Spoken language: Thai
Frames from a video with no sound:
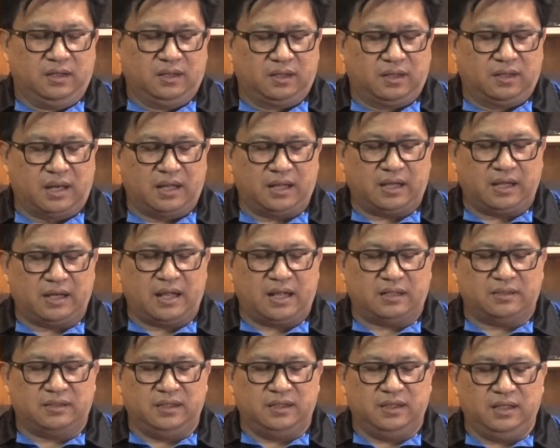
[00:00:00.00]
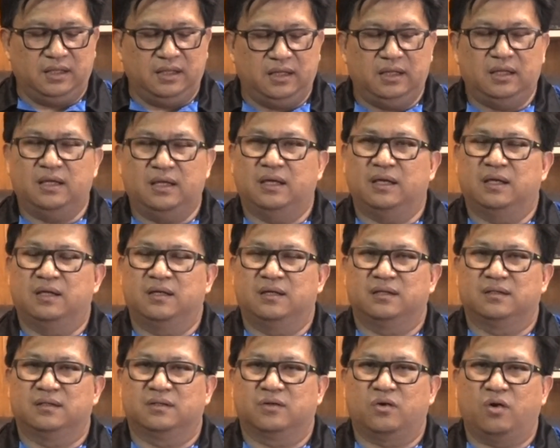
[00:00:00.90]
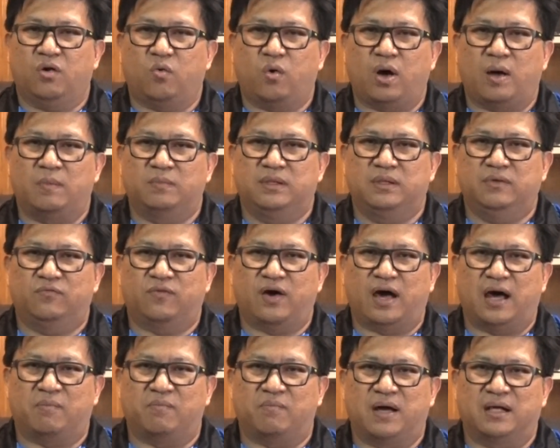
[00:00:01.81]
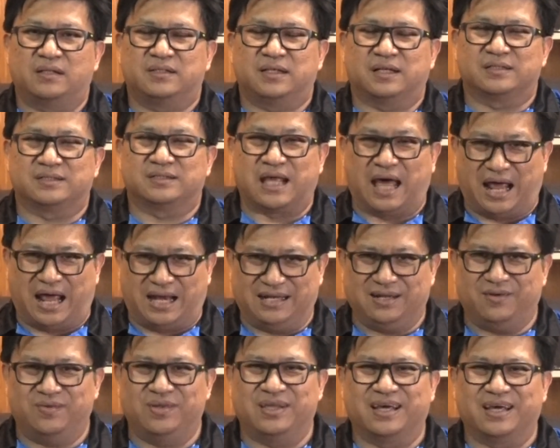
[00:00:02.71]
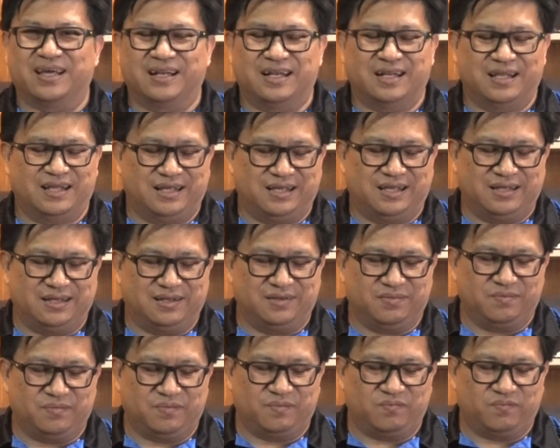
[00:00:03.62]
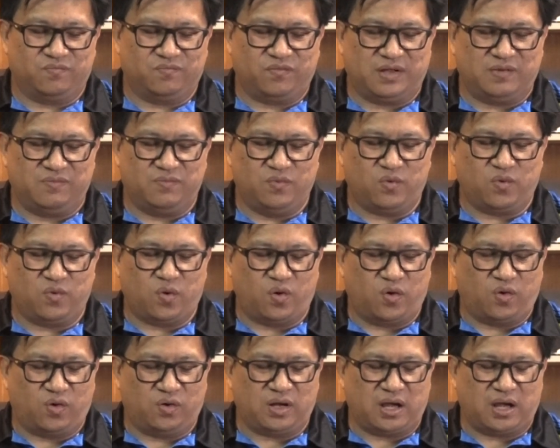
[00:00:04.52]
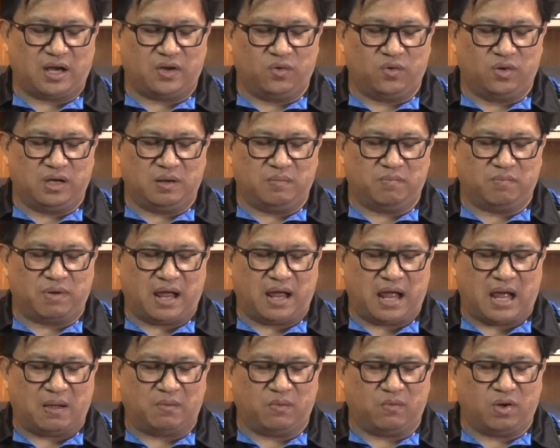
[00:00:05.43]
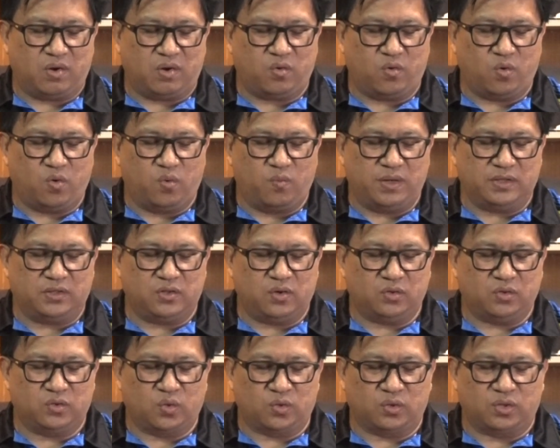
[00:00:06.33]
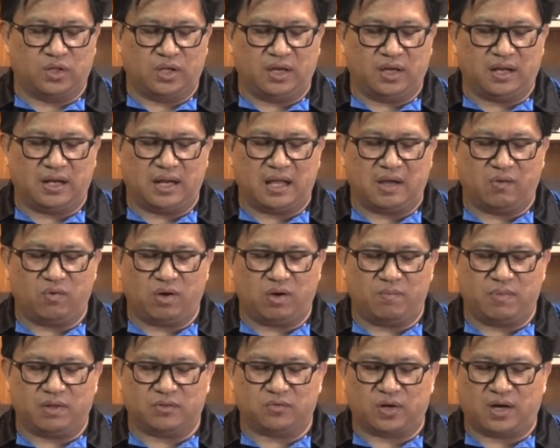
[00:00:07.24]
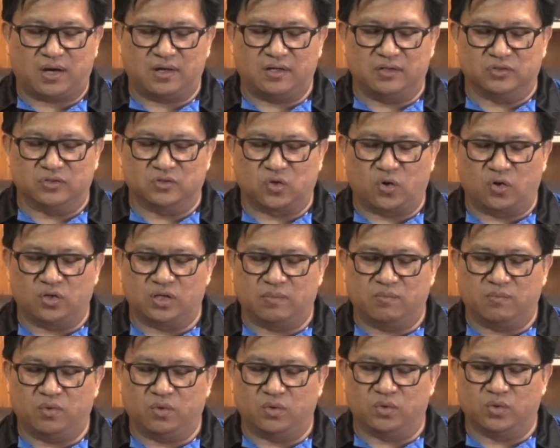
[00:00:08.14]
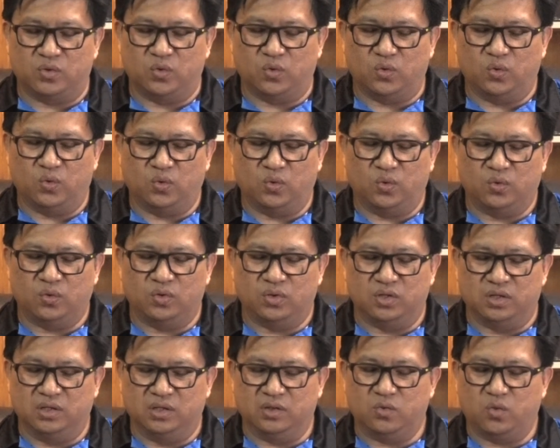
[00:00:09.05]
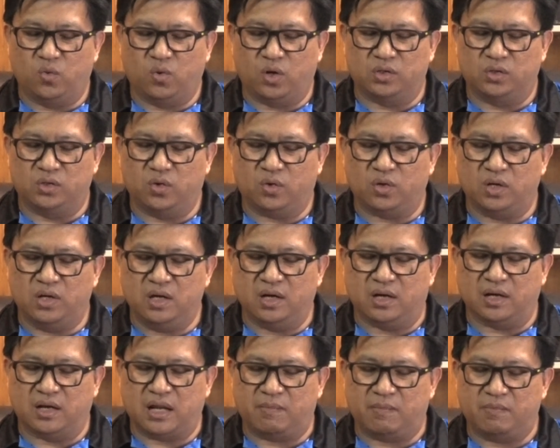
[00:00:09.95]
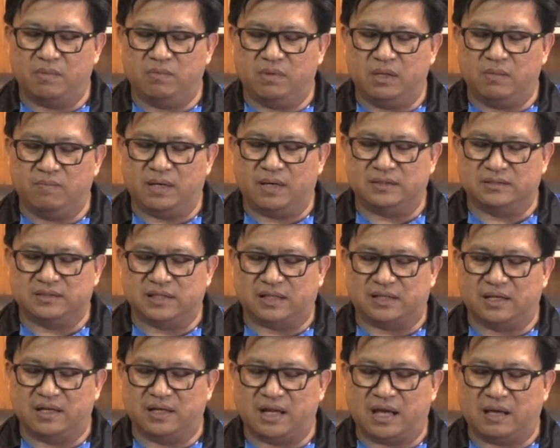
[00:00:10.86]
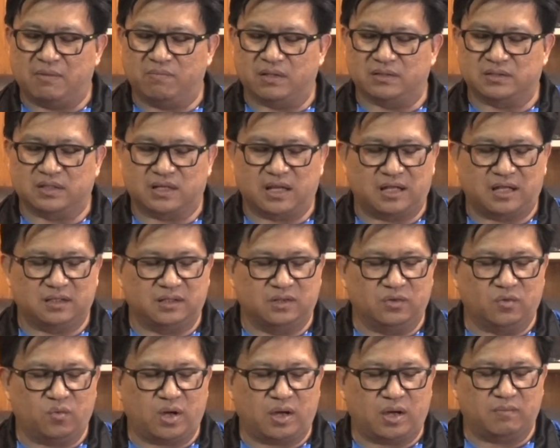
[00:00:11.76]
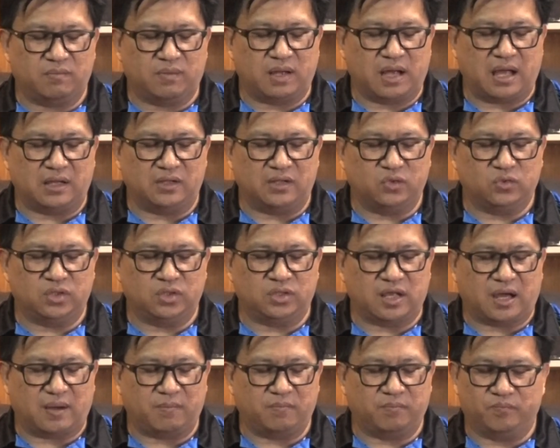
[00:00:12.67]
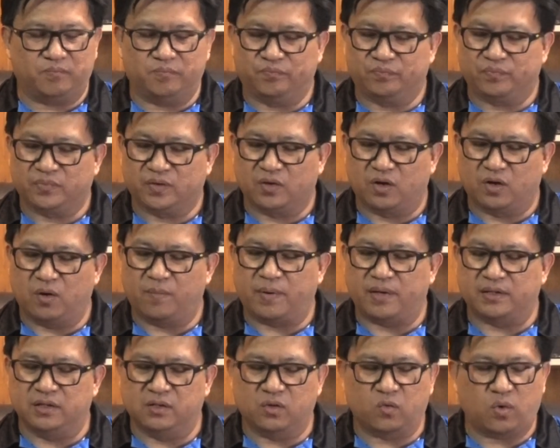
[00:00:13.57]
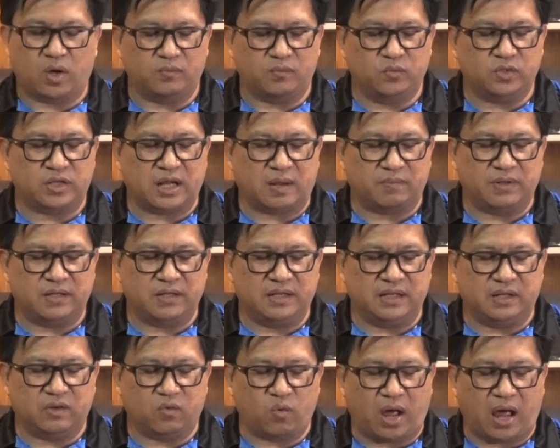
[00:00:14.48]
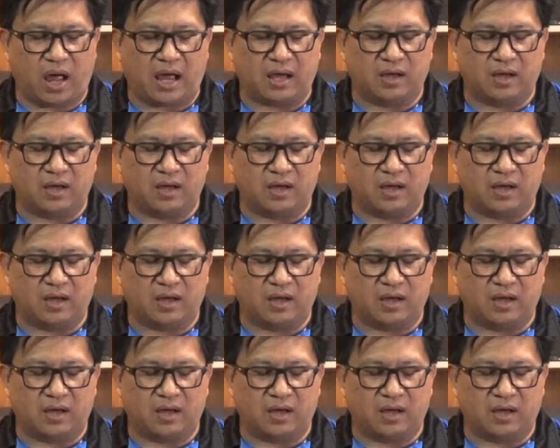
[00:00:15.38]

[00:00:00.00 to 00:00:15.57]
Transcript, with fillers: ในขณะที่ข้อความที่ฝากมาจากศาลเขาอย่างนั้นนะฮะเฟซบุ๊กของอนุนนำพาบอกว่าคงไม่ต้องถกเถียงกันแล้วว่ามาตรา1นึ่งงสอดำรงอยู่ หรือควรยกเลิก และไม่มีใบเสร็จใดๆ มาแสดงถึงความอายุติธรรมกราไปถึงความยุติธรรมได้ดีกว่า